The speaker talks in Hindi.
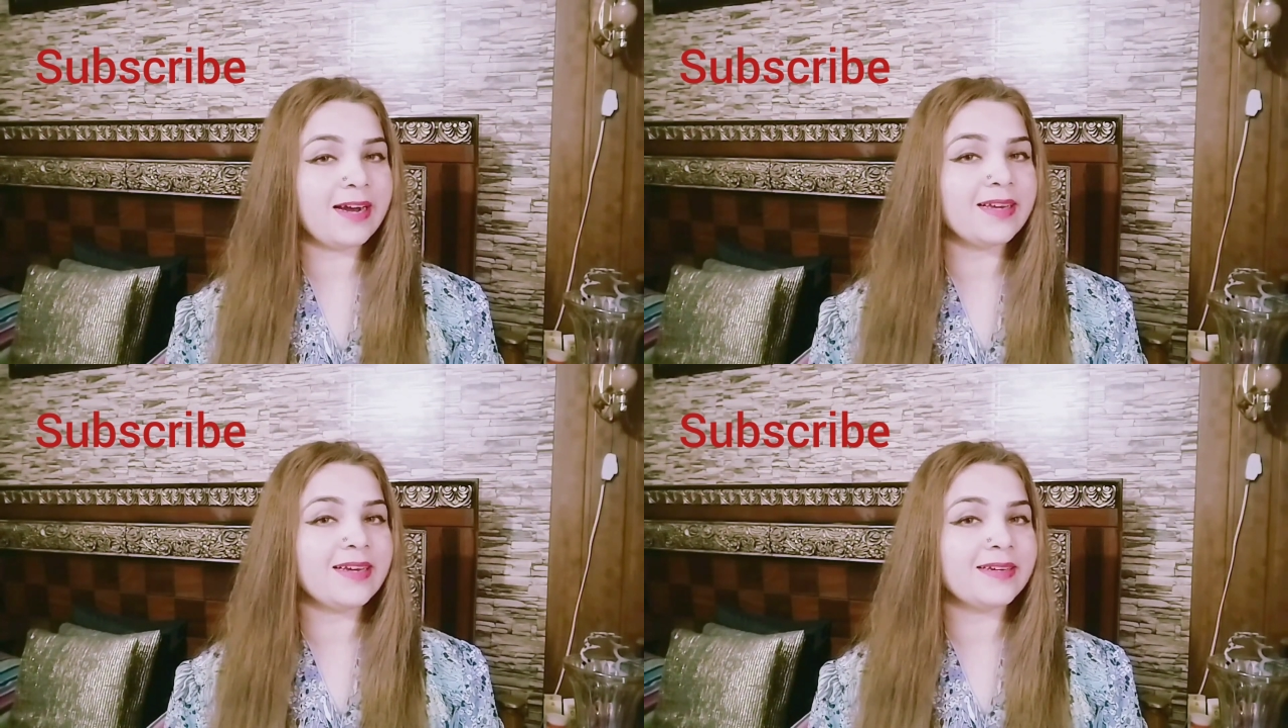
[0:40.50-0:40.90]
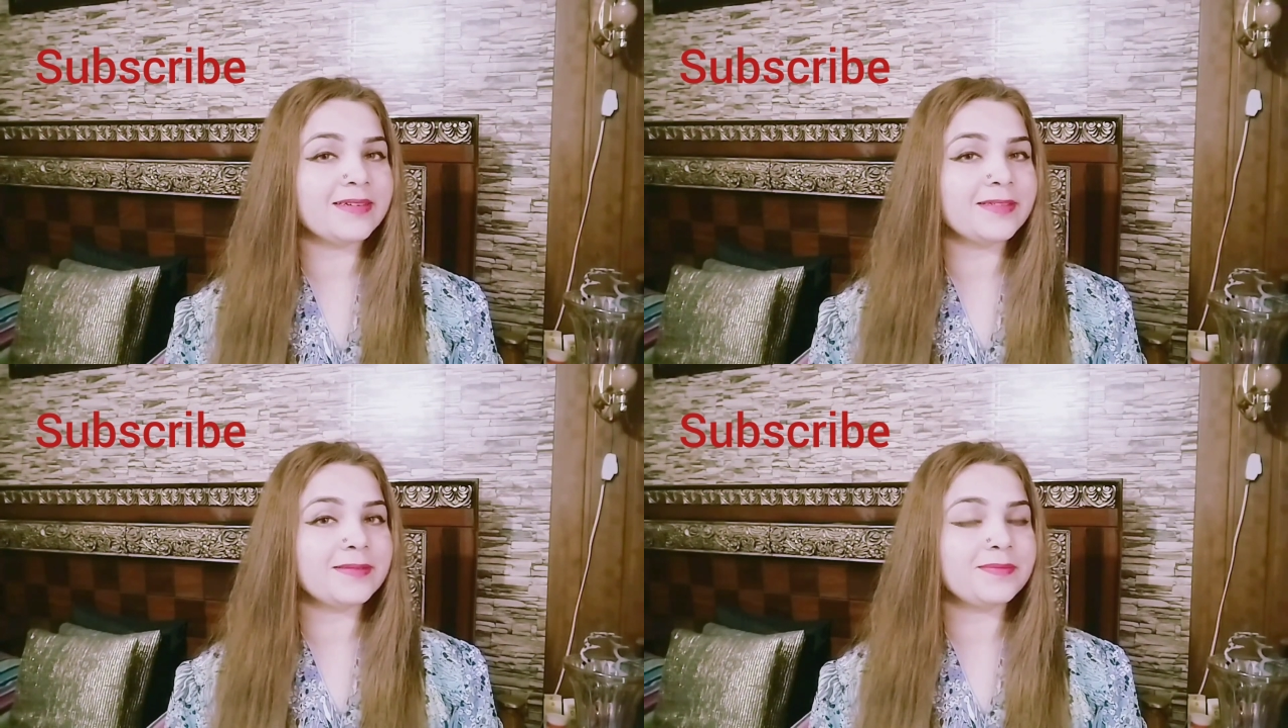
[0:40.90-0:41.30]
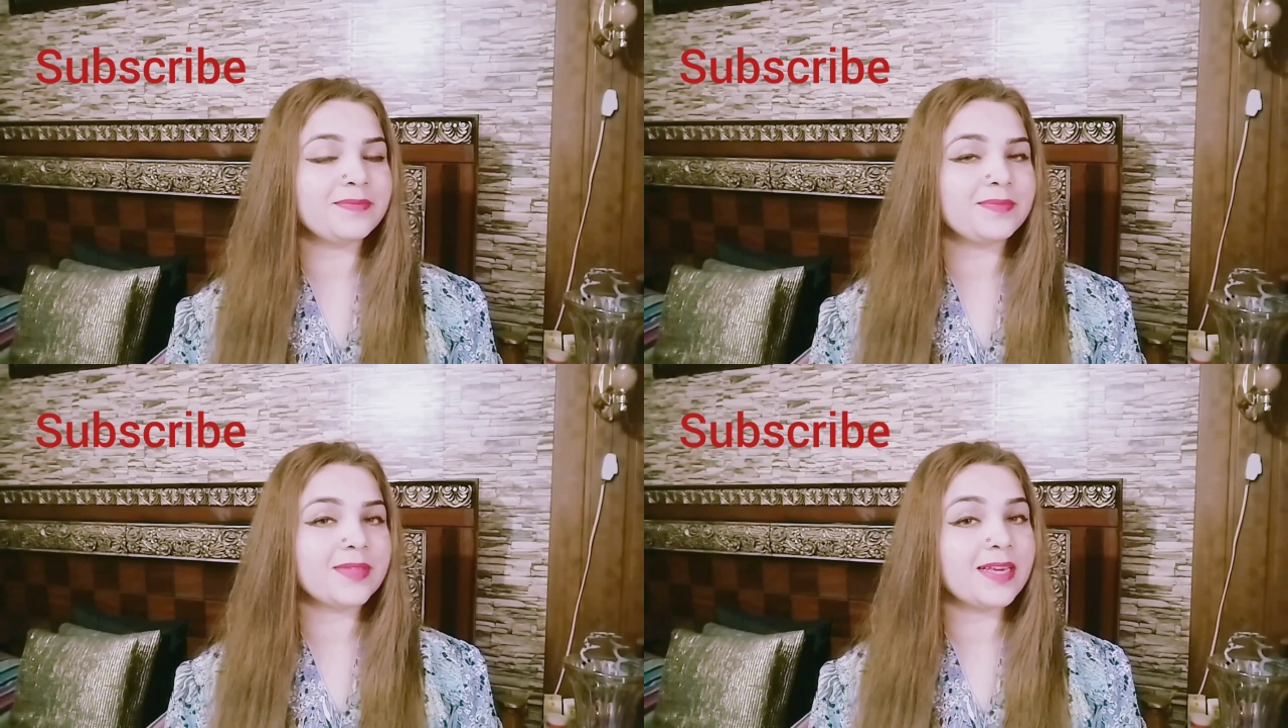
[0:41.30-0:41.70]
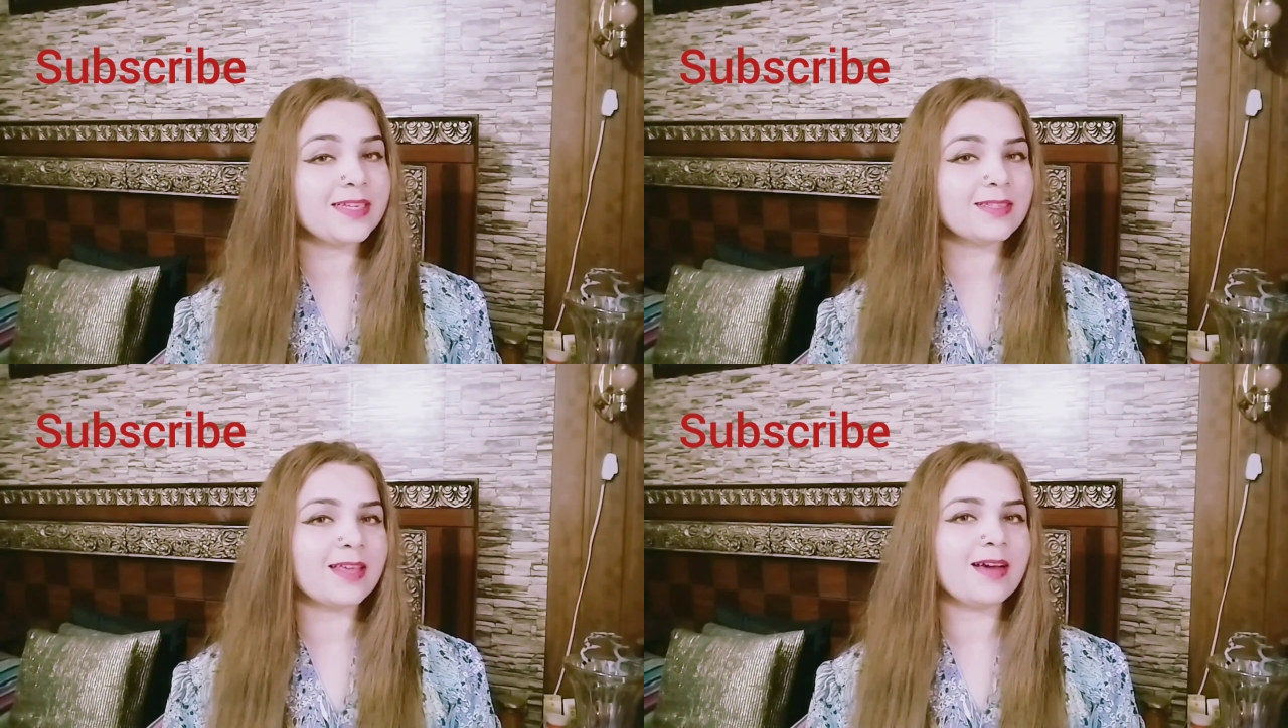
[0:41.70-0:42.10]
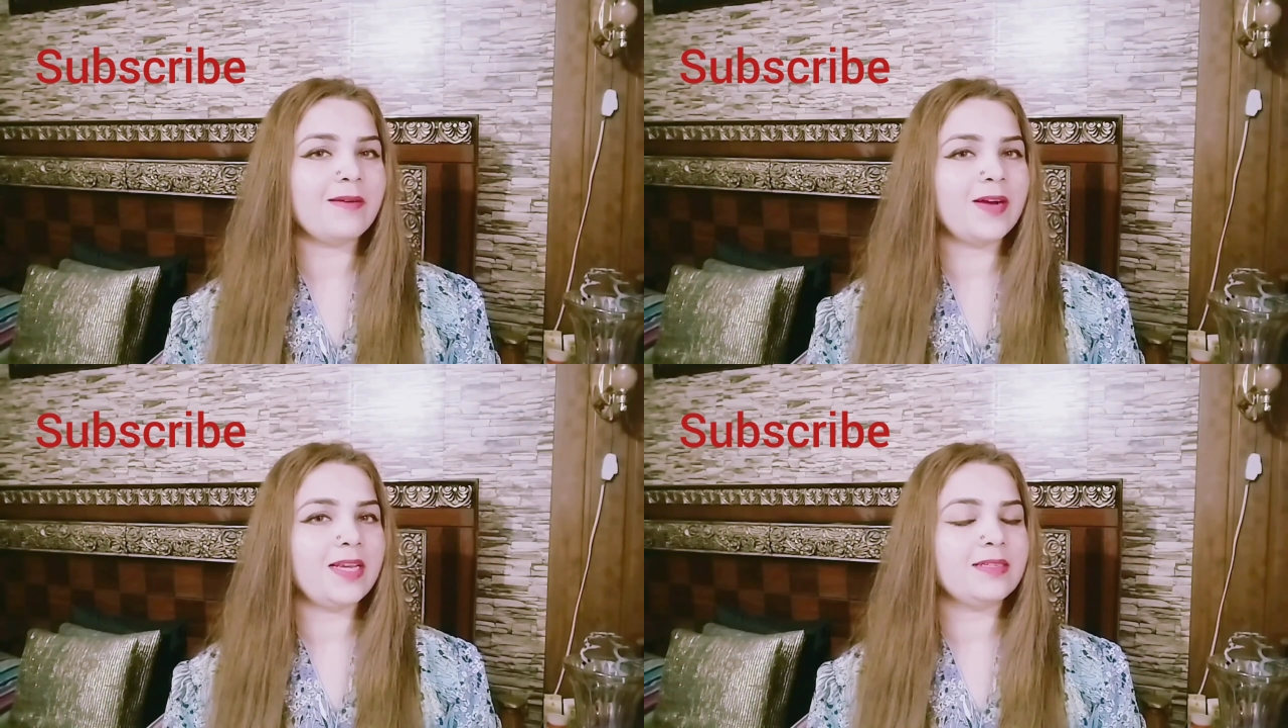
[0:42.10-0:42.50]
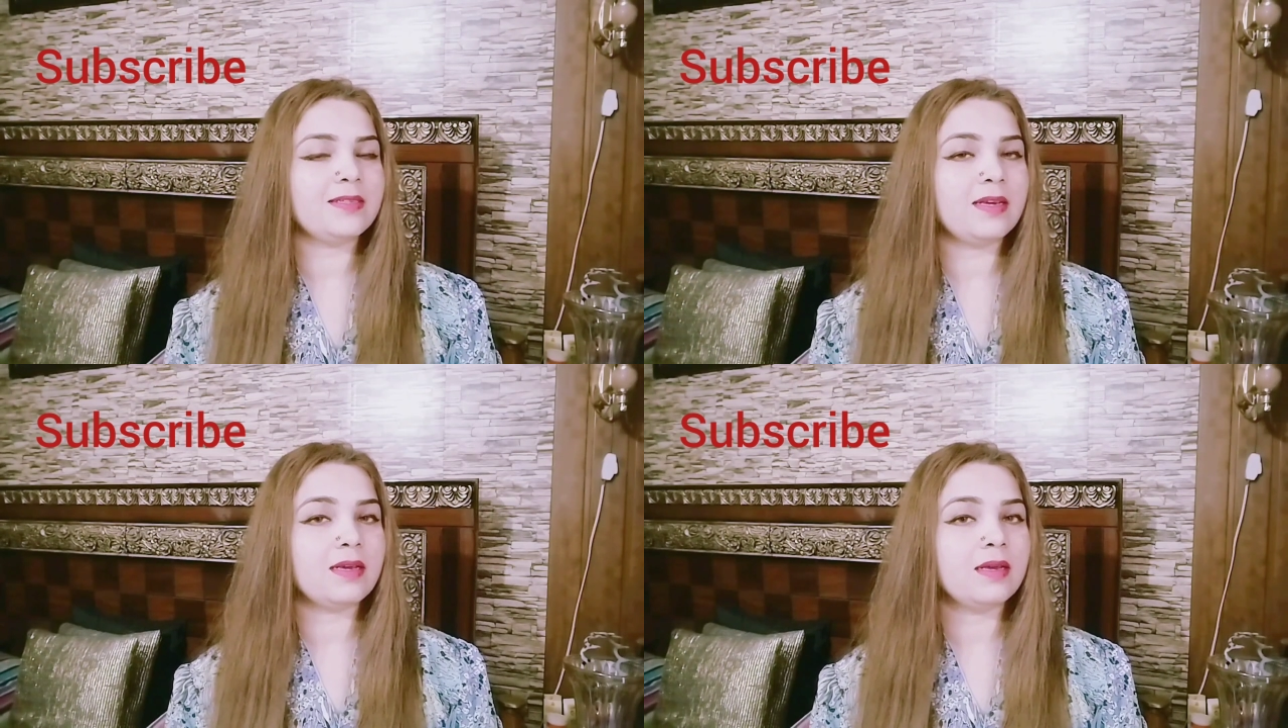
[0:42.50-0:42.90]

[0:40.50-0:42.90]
आई इसके हवाले से